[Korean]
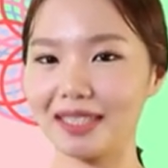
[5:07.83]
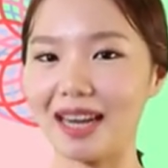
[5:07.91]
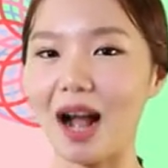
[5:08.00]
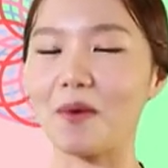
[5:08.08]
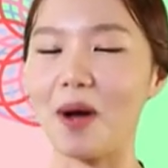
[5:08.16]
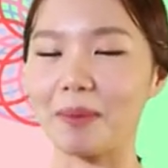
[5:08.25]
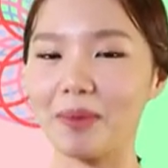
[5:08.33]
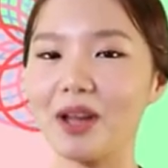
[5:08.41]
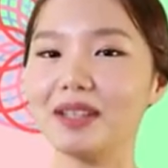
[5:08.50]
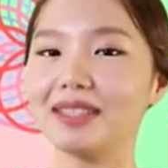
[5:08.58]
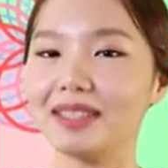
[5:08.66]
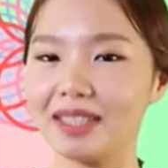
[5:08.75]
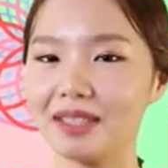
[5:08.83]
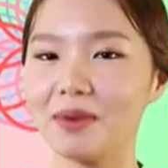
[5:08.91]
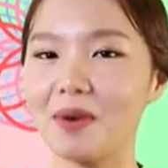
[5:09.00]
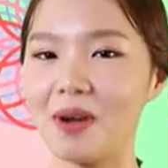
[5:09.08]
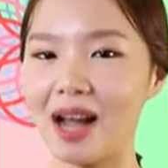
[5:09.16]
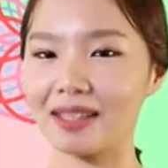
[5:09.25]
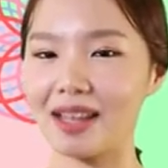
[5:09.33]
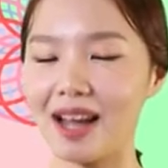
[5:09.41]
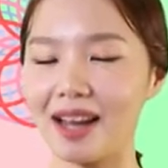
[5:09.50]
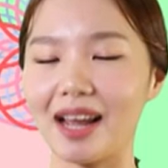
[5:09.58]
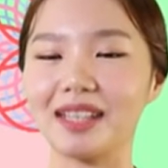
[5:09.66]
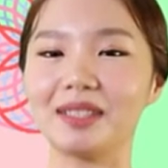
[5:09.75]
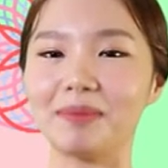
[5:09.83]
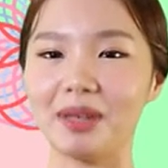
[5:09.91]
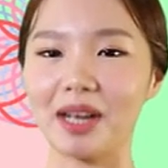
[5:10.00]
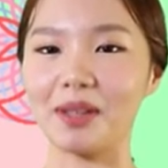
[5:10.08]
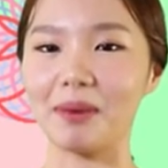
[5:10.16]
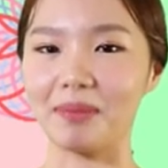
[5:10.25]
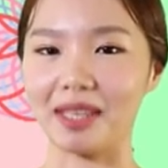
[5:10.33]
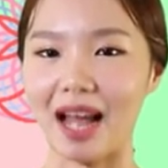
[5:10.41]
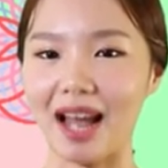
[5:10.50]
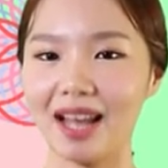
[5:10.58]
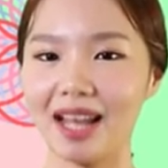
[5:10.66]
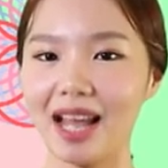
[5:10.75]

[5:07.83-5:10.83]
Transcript: 라고 하면 신고하다 라는 의미가 됩니다.